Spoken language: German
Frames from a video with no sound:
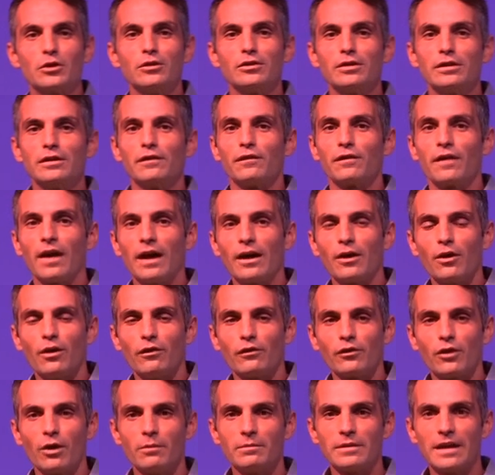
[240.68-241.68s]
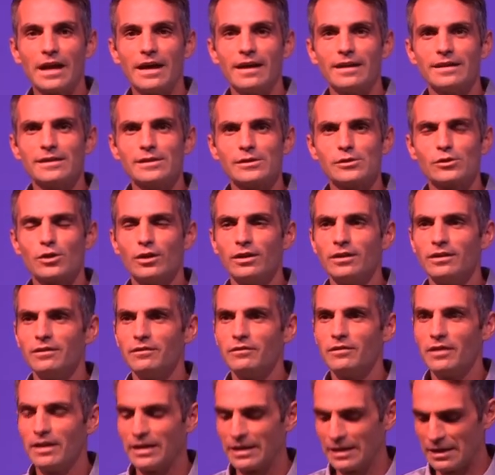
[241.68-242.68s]
könnte die Frage aufkommen, ja,
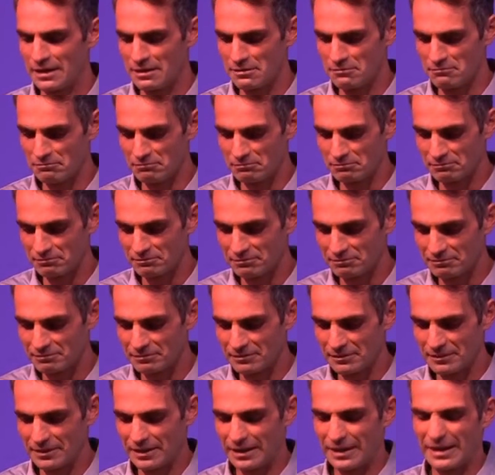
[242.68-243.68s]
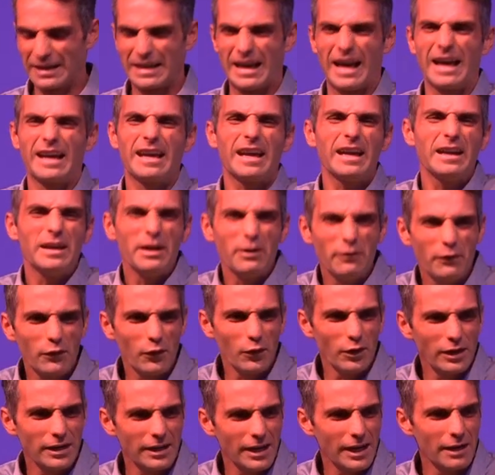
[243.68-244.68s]
sollten wir denn gar keinen
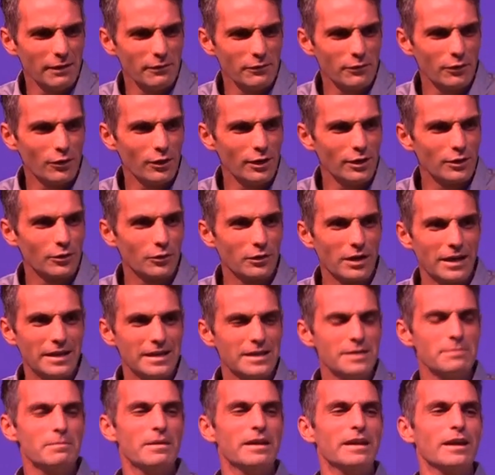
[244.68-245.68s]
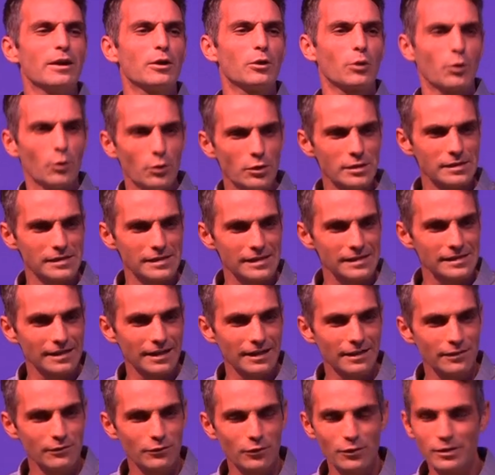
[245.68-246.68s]
Erfolg haben wollen oder nicht mal der Größte
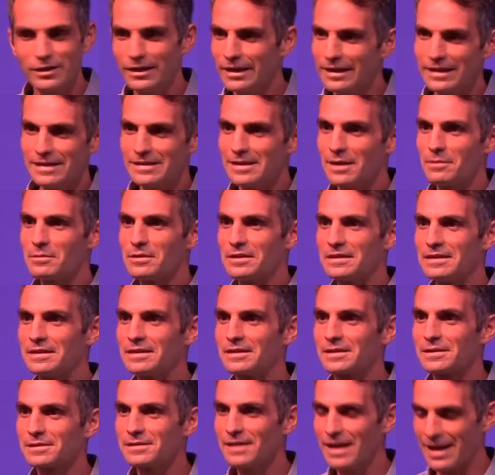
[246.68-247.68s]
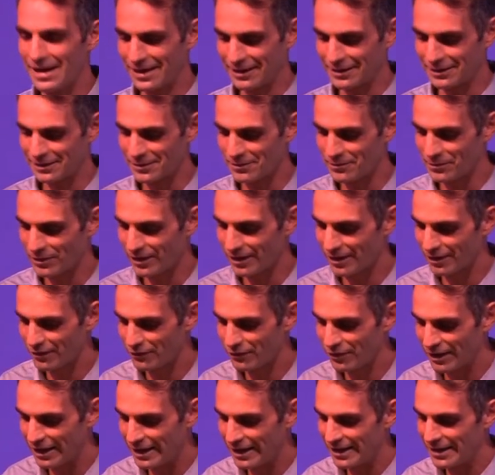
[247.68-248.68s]
sein wollen? Nein, das habe ich nicht gesagt,
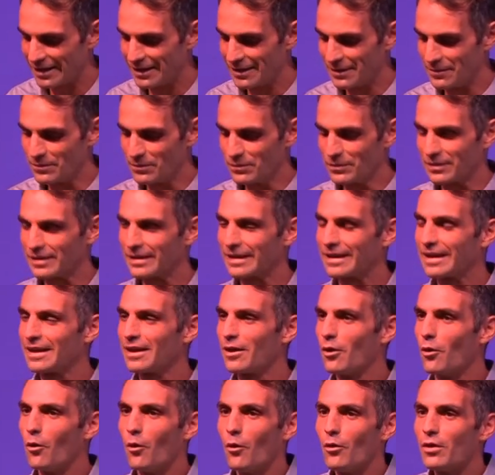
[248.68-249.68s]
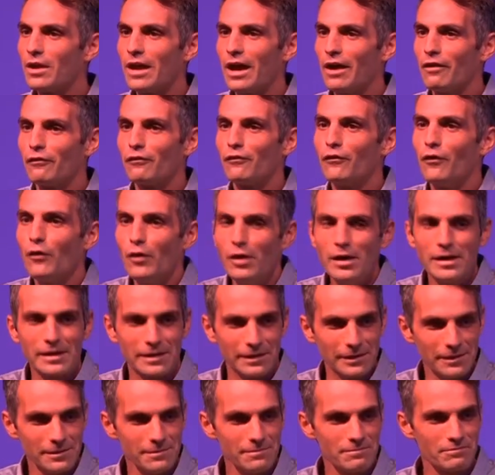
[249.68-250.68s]
weil ohne
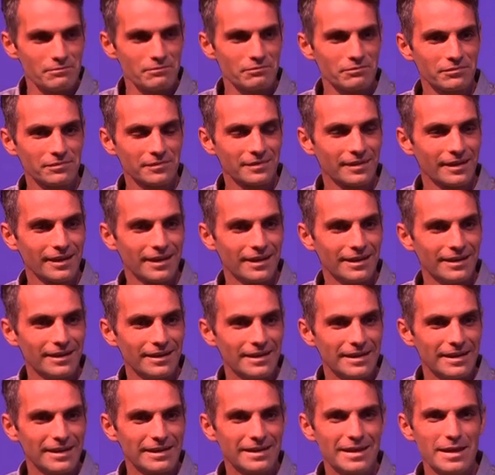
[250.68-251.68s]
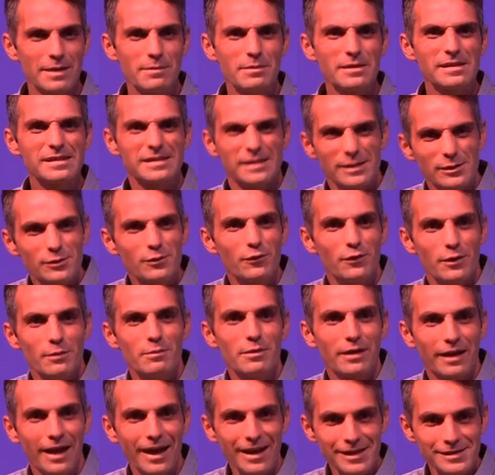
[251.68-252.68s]
Erfolge gäbe es nicht so viel
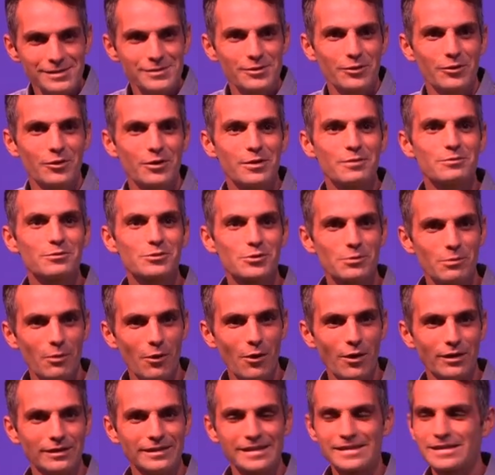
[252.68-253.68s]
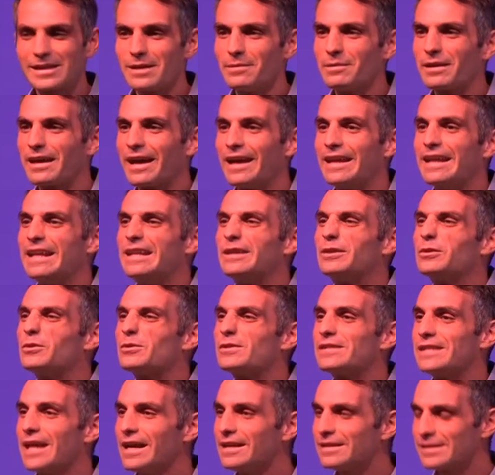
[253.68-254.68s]
Begeisterung im Sport, es gäbe keinen
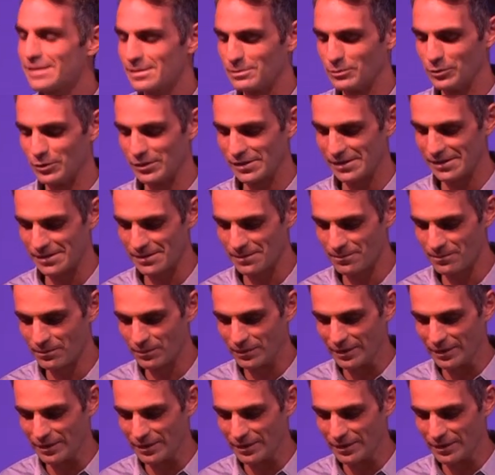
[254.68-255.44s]
Enthusiasmus.